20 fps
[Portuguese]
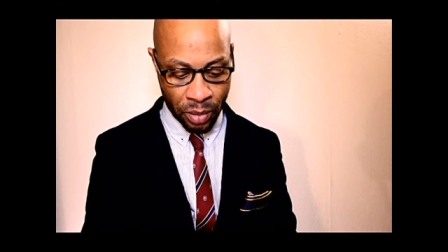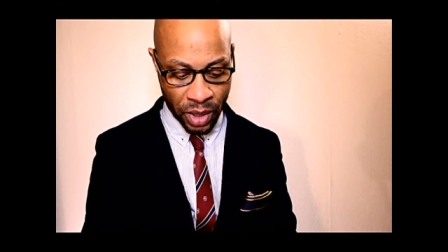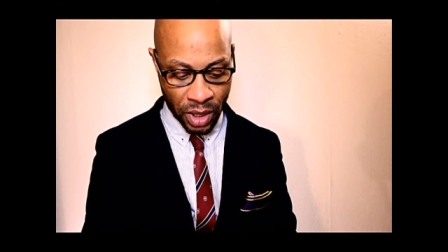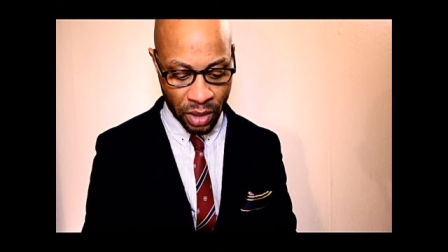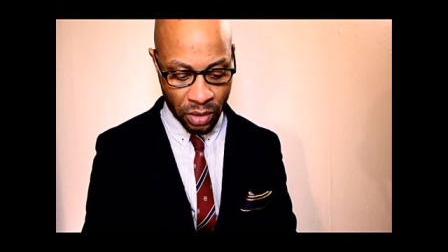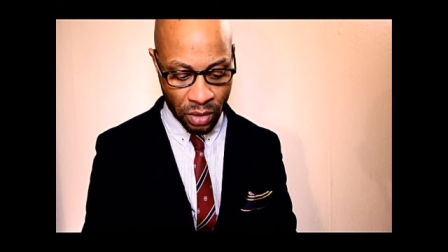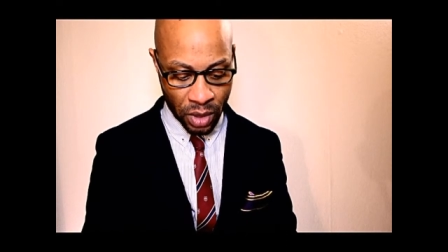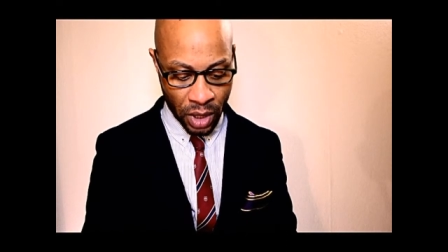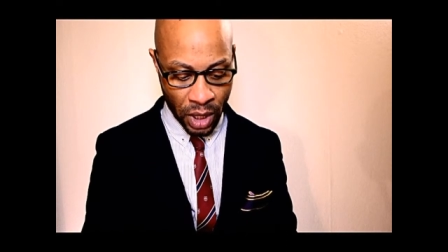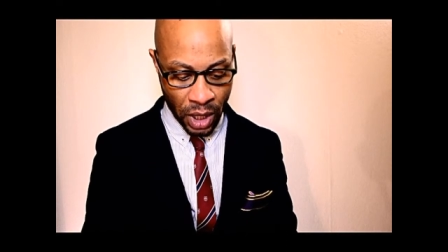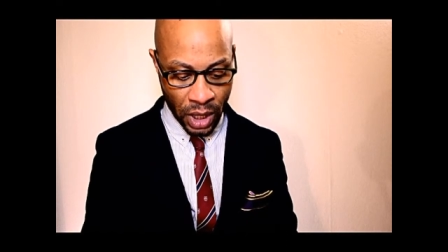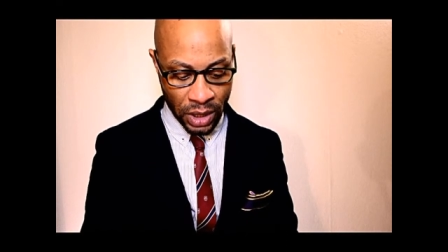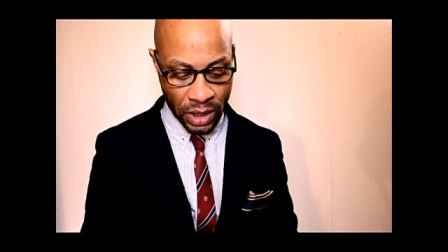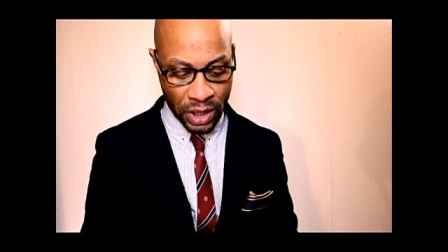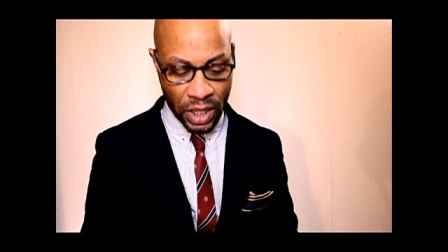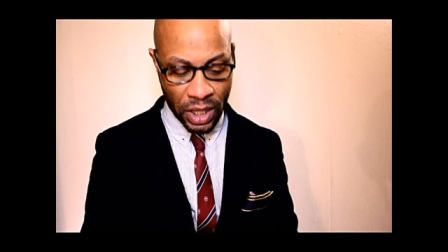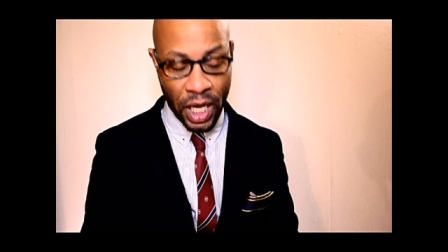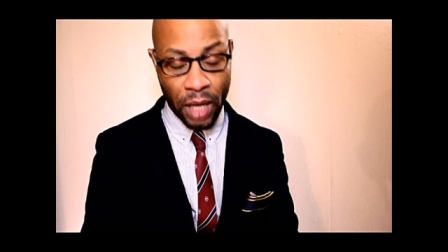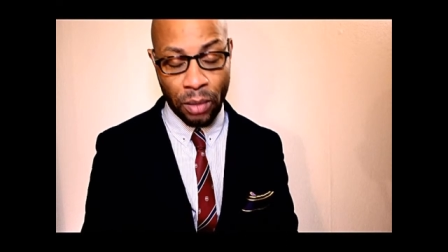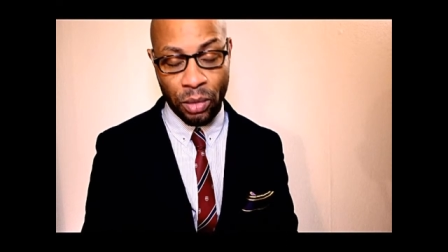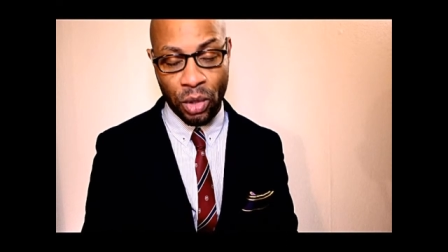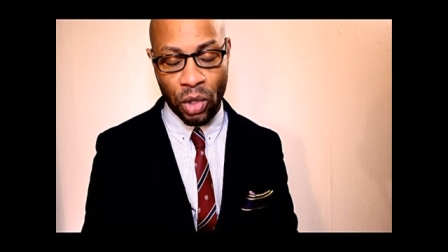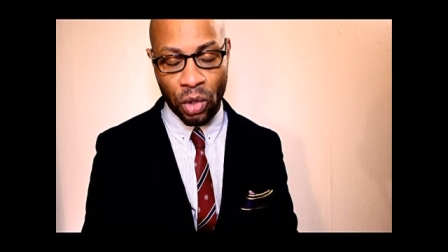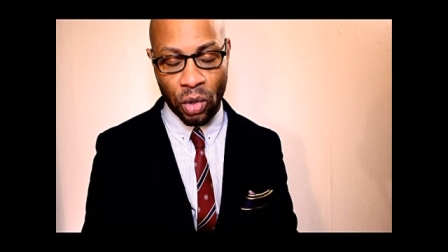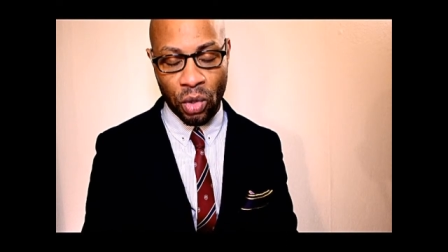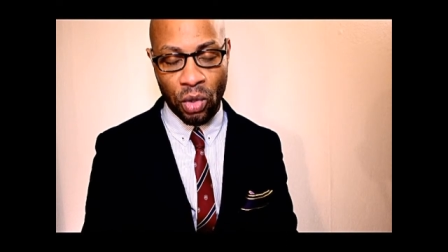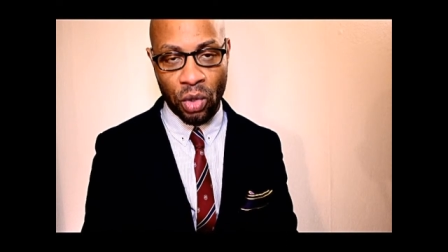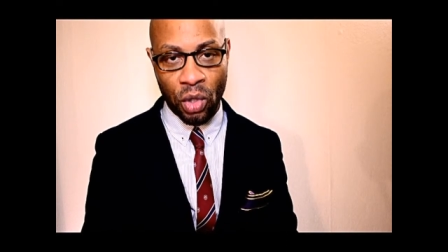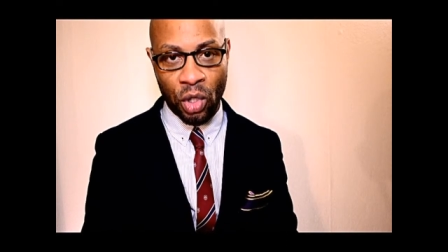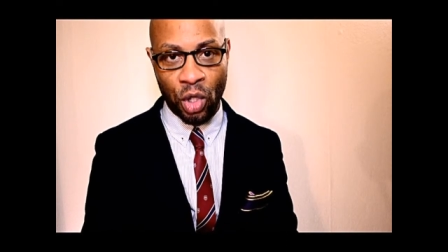Portanto, se queremos
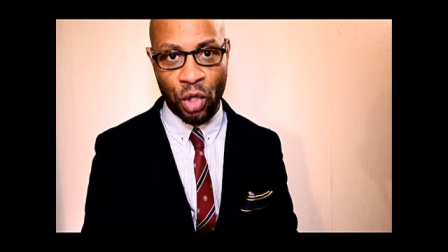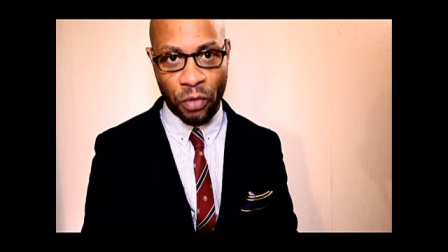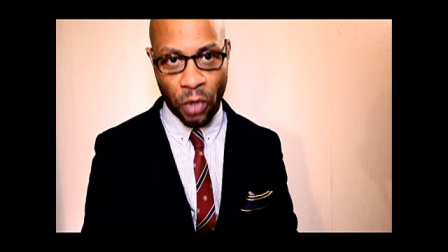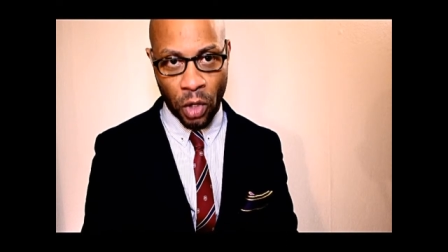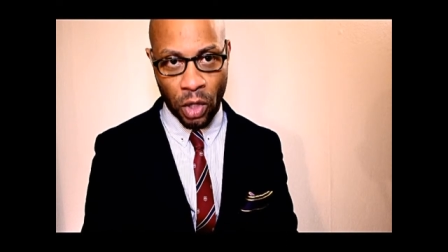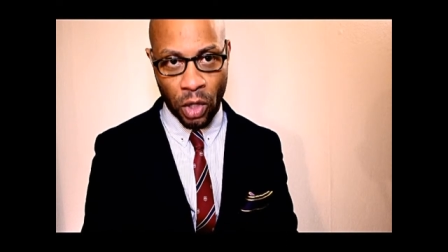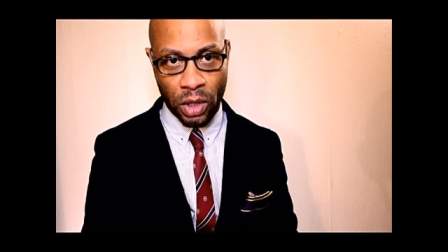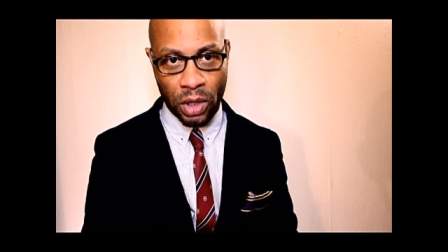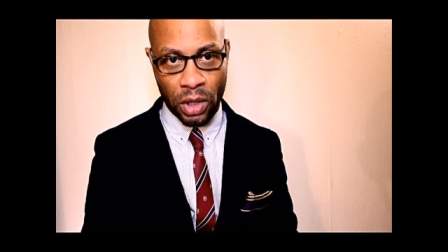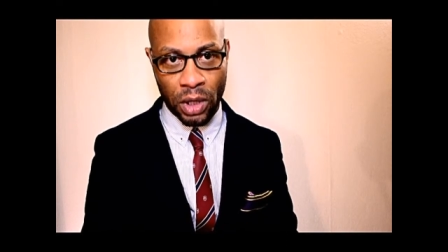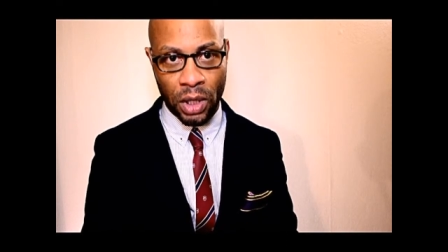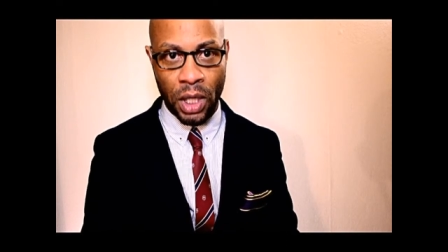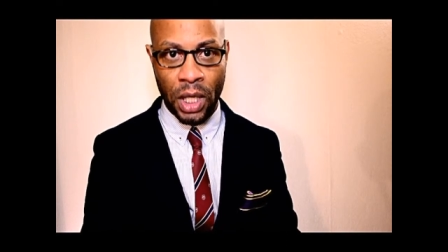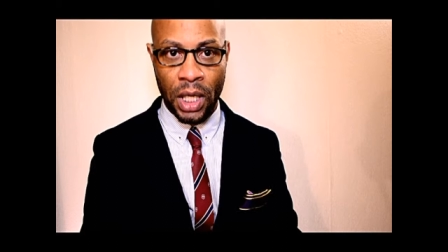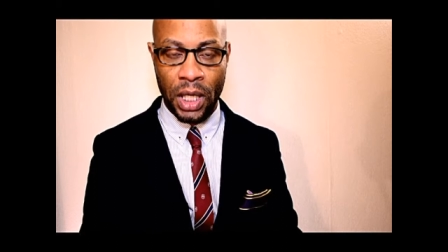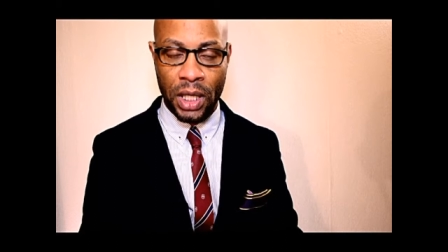instituições fortes,